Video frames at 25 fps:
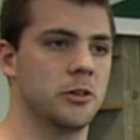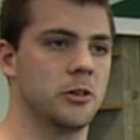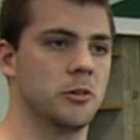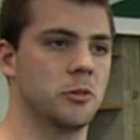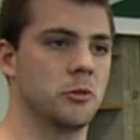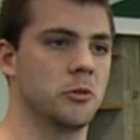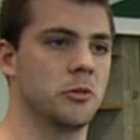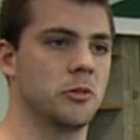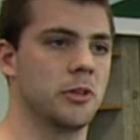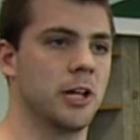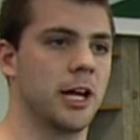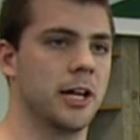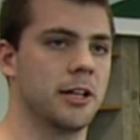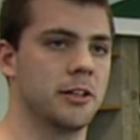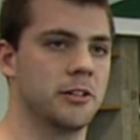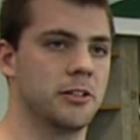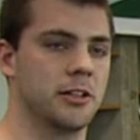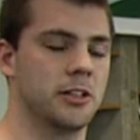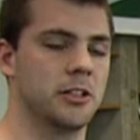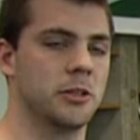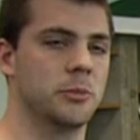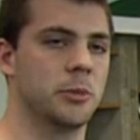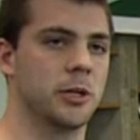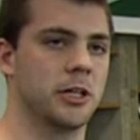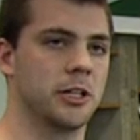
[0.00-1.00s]
und leitet
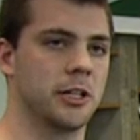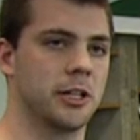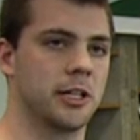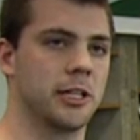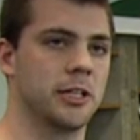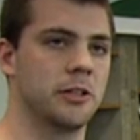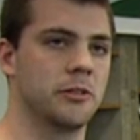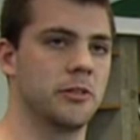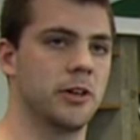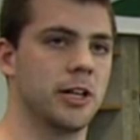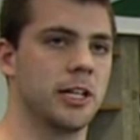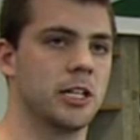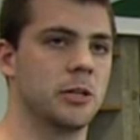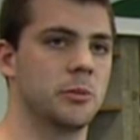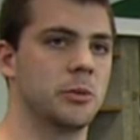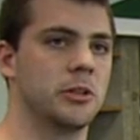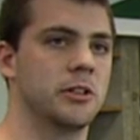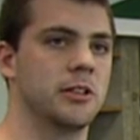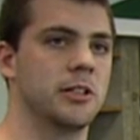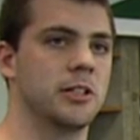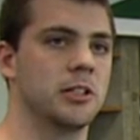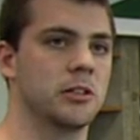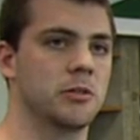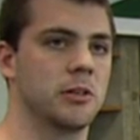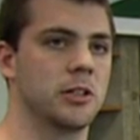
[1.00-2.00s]
es an die Batterien weiter,
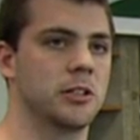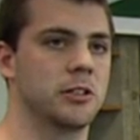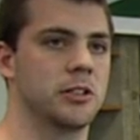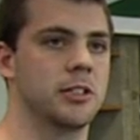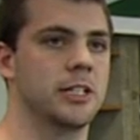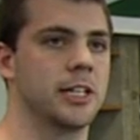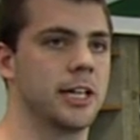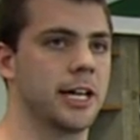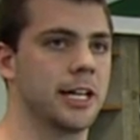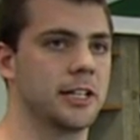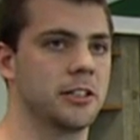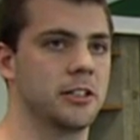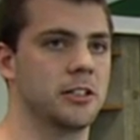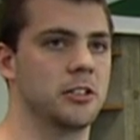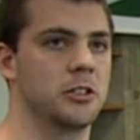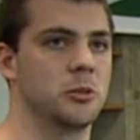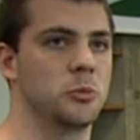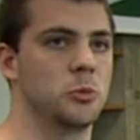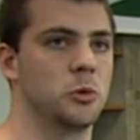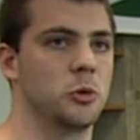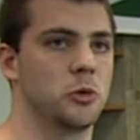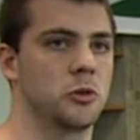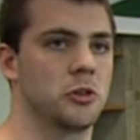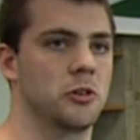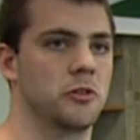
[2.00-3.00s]
beziehungsweise direkt an
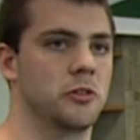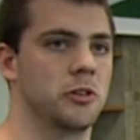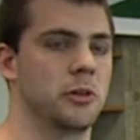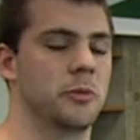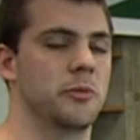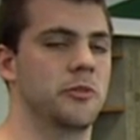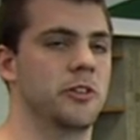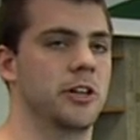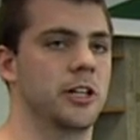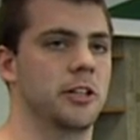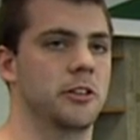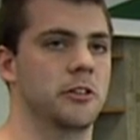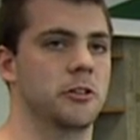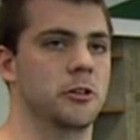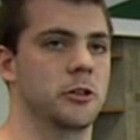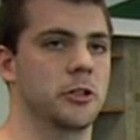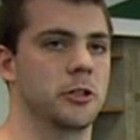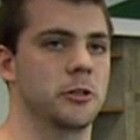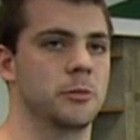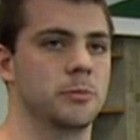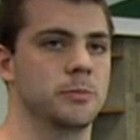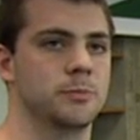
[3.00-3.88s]
den Motor von dem Fahrzeug.